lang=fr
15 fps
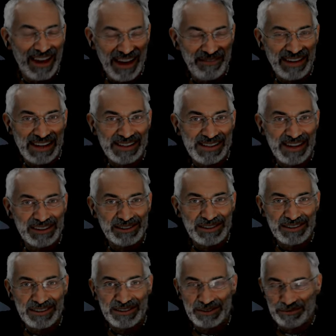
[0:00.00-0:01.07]
renversantes
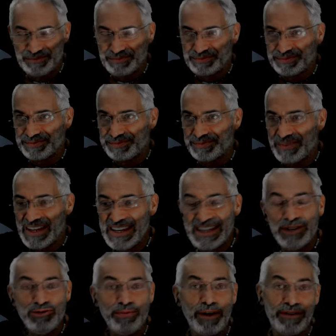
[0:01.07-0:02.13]
et
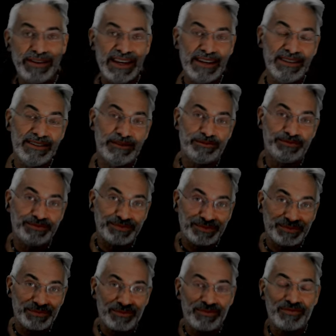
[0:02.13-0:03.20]
qui nous proviennent
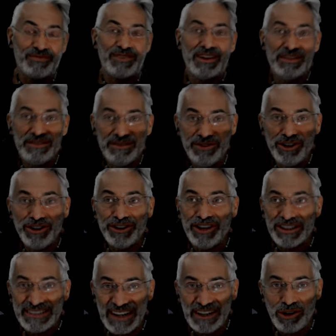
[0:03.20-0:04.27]
d'il
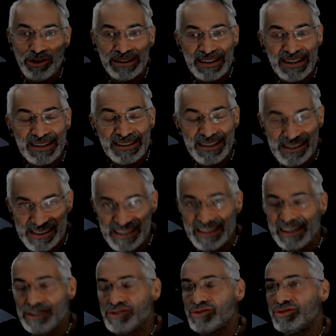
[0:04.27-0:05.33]
y a très longtemps des
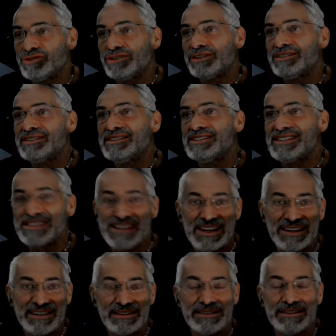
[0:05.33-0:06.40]
Écritures
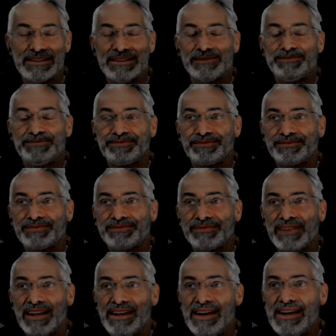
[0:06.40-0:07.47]
saintes.
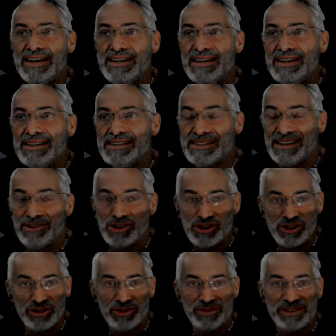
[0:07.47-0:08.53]
Et c'est de
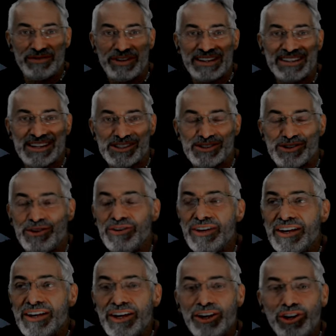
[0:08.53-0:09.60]
ça dont il va être question.
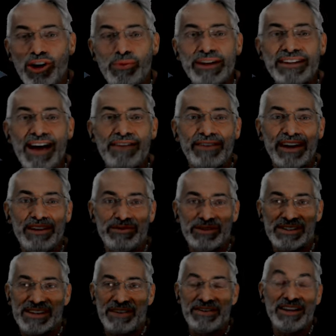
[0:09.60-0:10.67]
Le 8 avril,
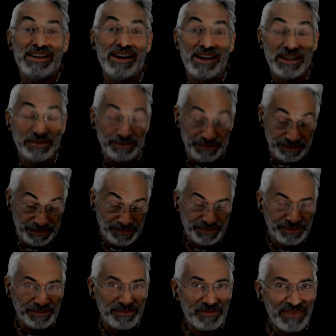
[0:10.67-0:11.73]
vous le savez, il y a
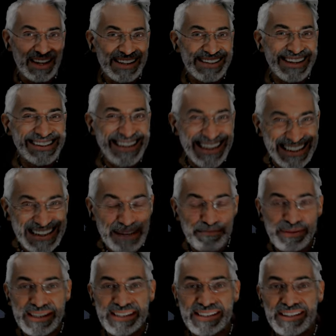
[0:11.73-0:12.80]
cette
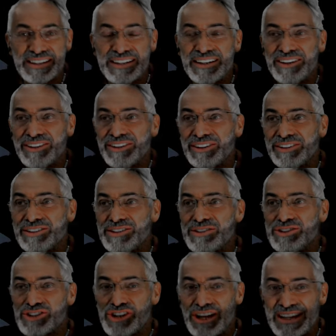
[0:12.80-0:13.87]
éclipse euh,
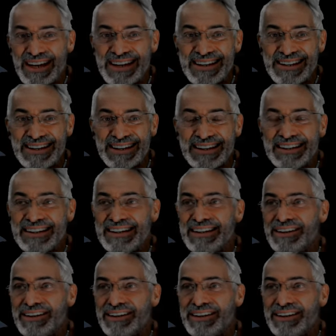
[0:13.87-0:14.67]
solaire